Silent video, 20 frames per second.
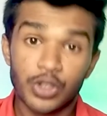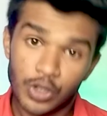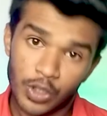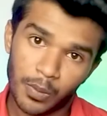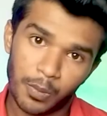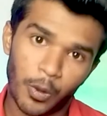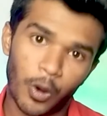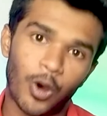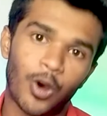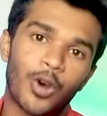
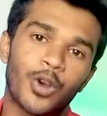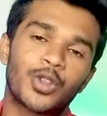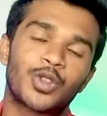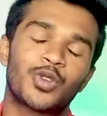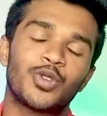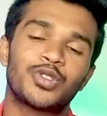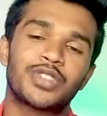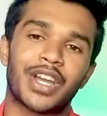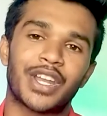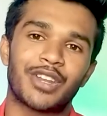तो
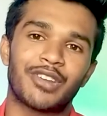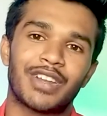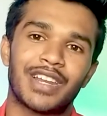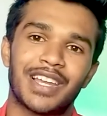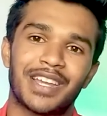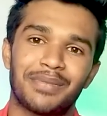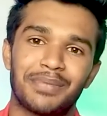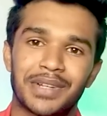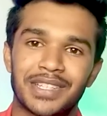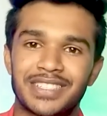बहुत कुछ आने
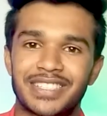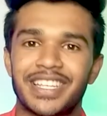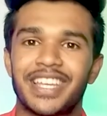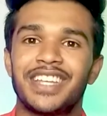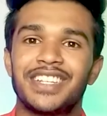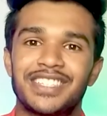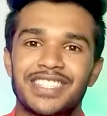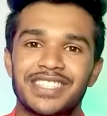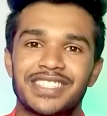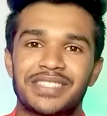वाला है बस
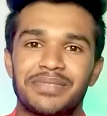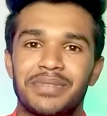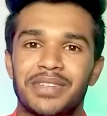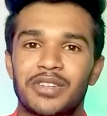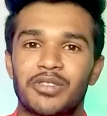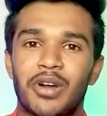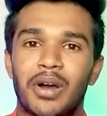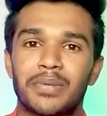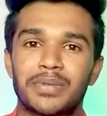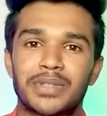यही चीज़
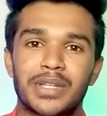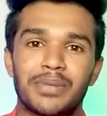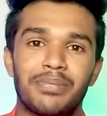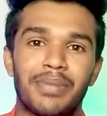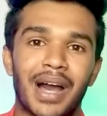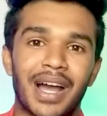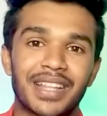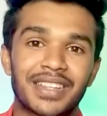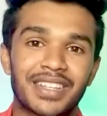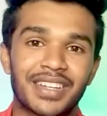मेरे को आपसे
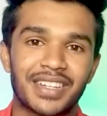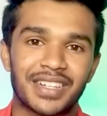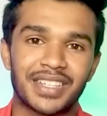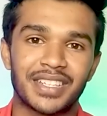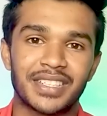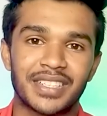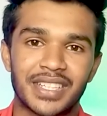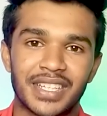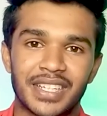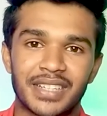बात
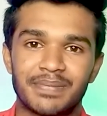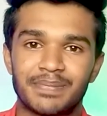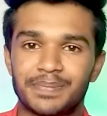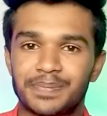करनी थी